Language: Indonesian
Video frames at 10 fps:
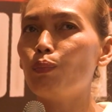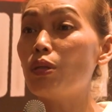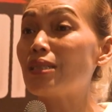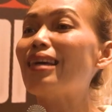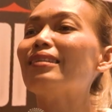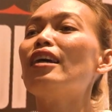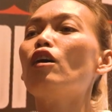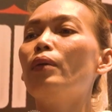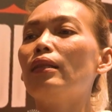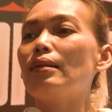besarnya
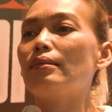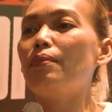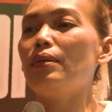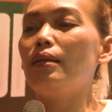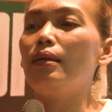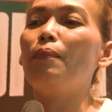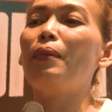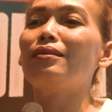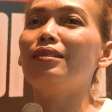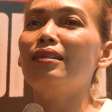komunitas game ini
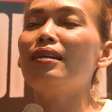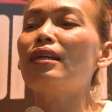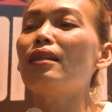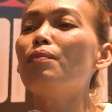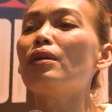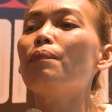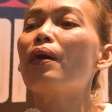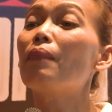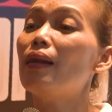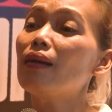pastinya nanti
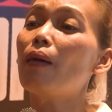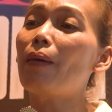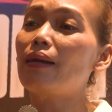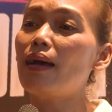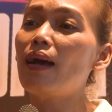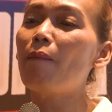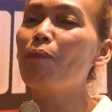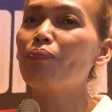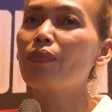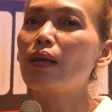berimpact balik kepada
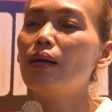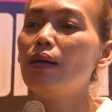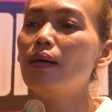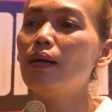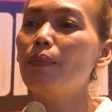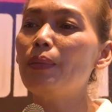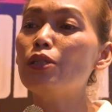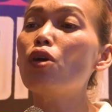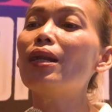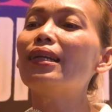uh,
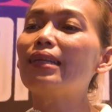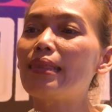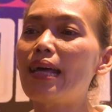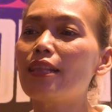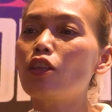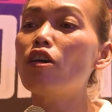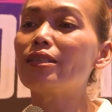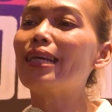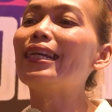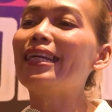penjualan kita atau
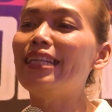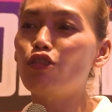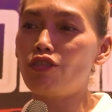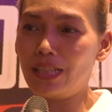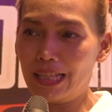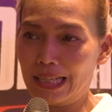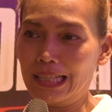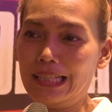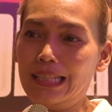Sigen ID itu sendiri.